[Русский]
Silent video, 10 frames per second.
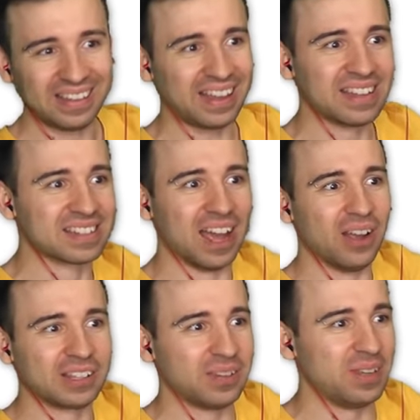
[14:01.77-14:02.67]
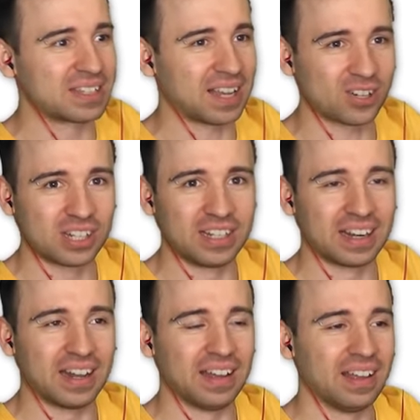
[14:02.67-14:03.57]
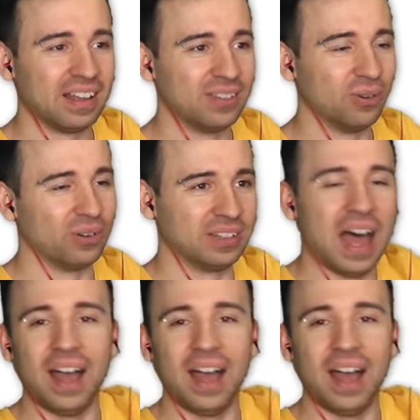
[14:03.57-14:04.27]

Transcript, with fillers: Я не знаю, ты мне скажи, игра. Ну,